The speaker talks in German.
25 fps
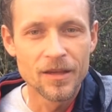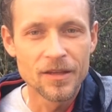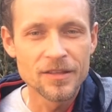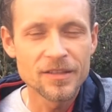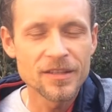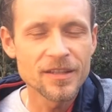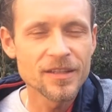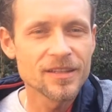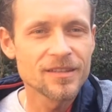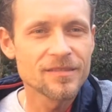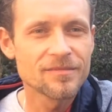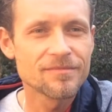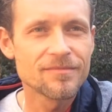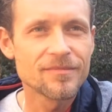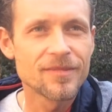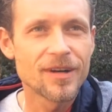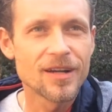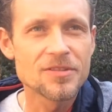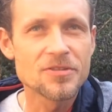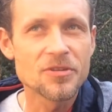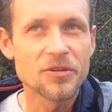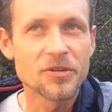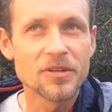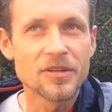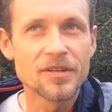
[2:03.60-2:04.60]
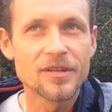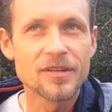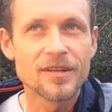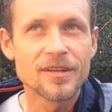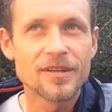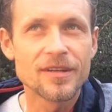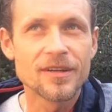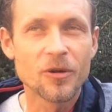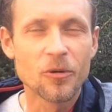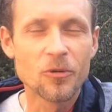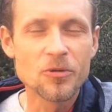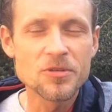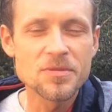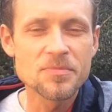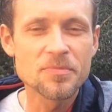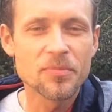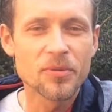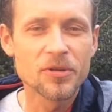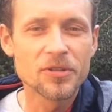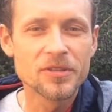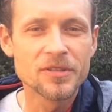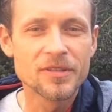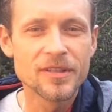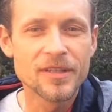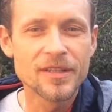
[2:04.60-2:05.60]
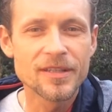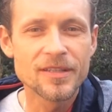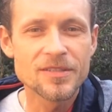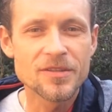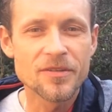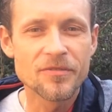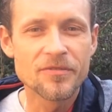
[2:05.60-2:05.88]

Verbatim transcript: in der also großen Politik,